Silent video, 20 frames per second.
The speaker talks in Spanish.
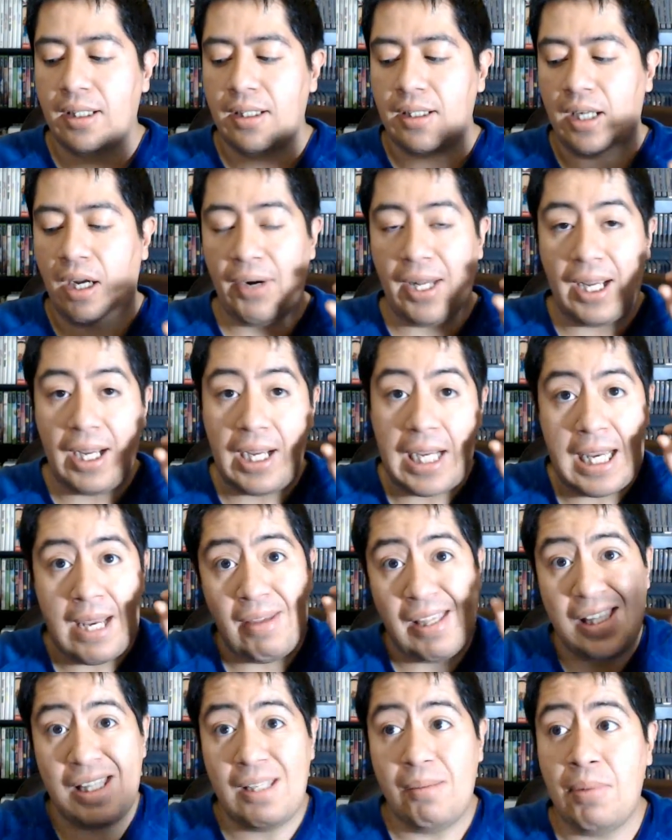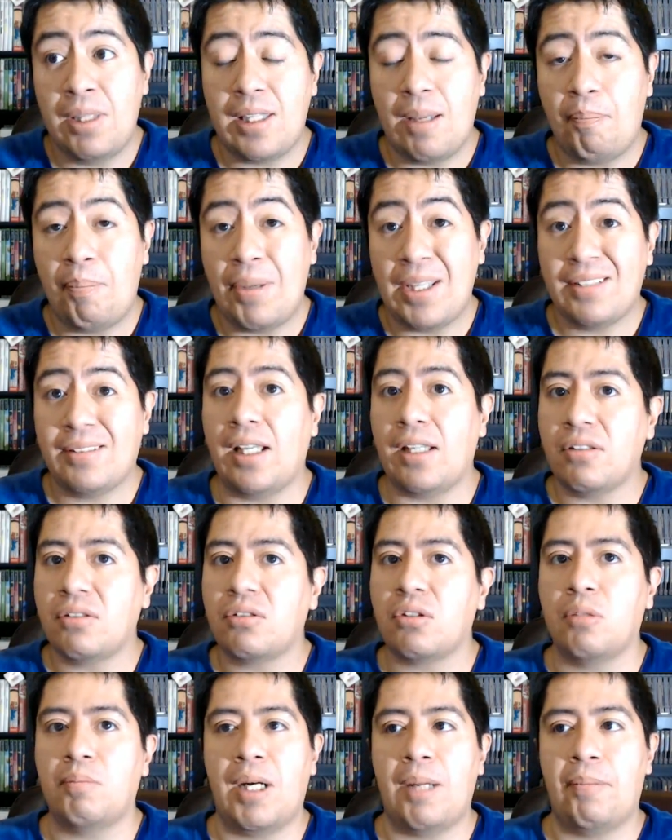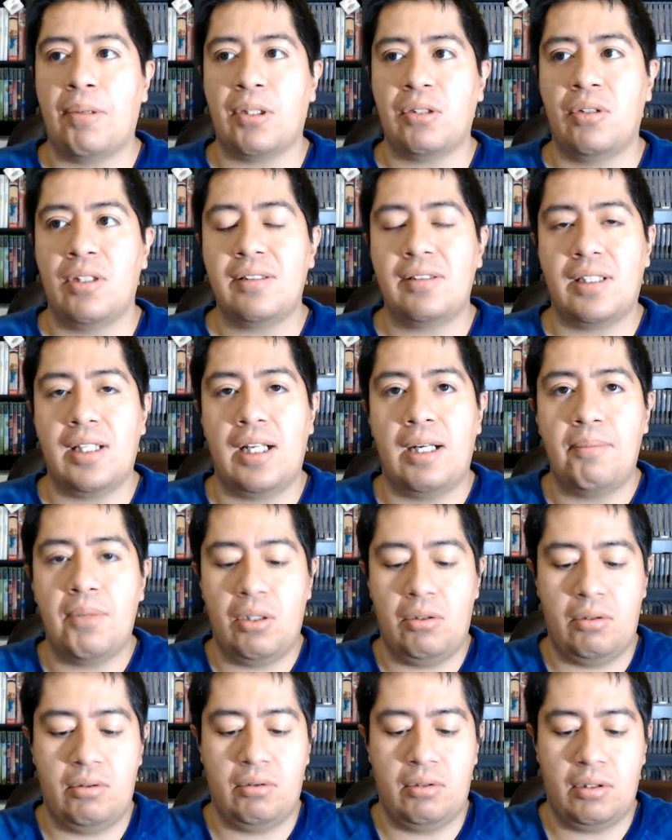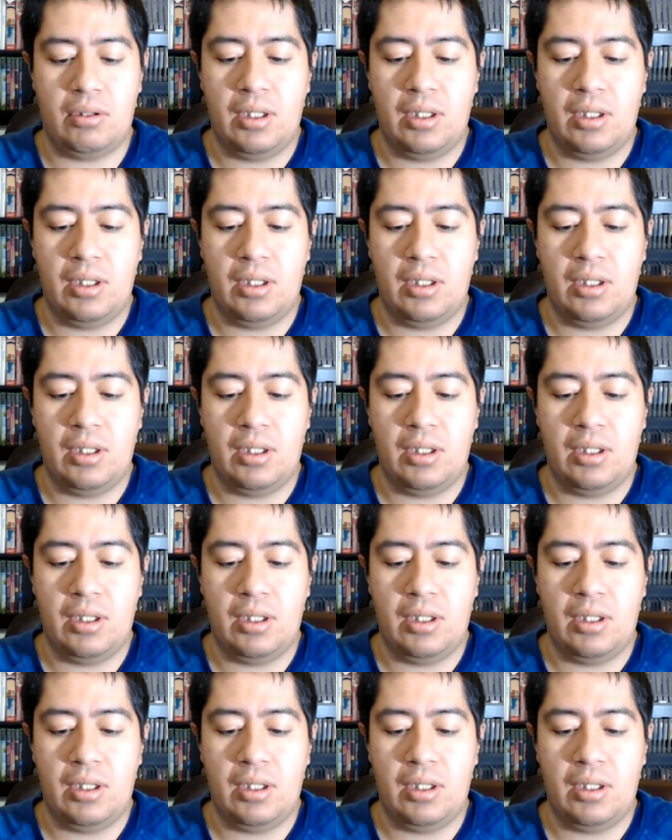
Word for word: Ahora, evidentemente apesta esto para personas que a lo mejor